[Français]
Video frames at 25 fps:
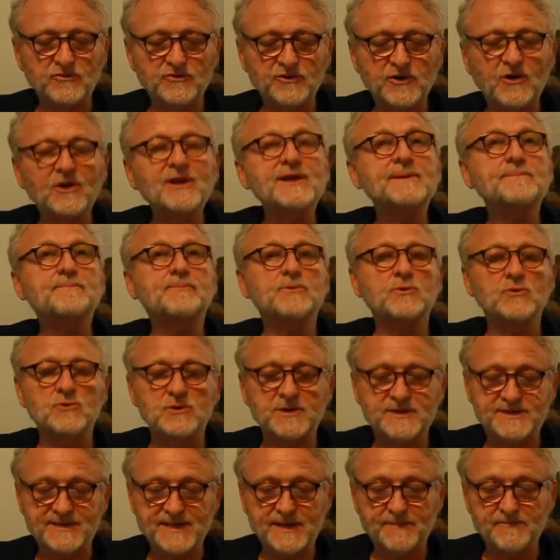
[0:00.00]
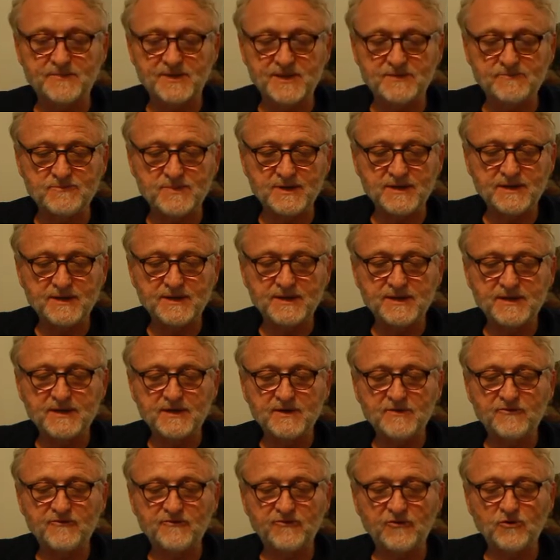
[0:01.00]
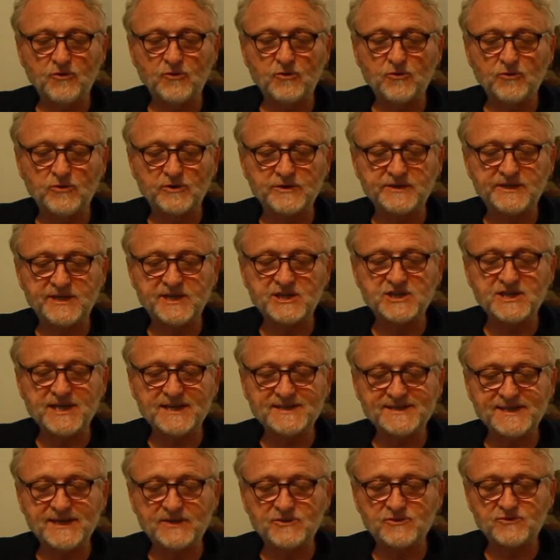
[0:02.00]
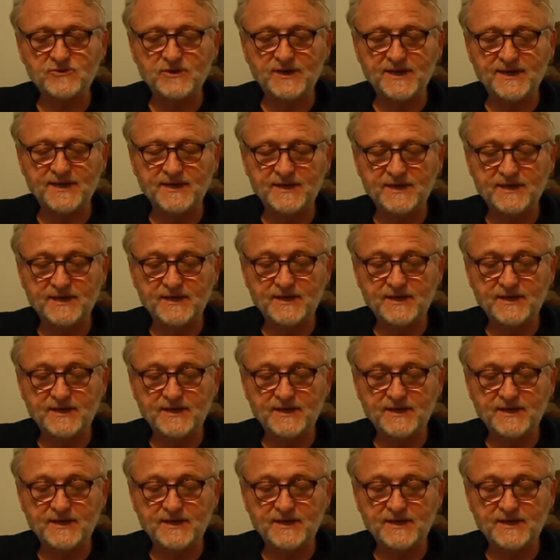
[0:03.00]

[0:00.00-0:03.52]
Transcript: dans l'épaule s'abîme, flots déjà saturés.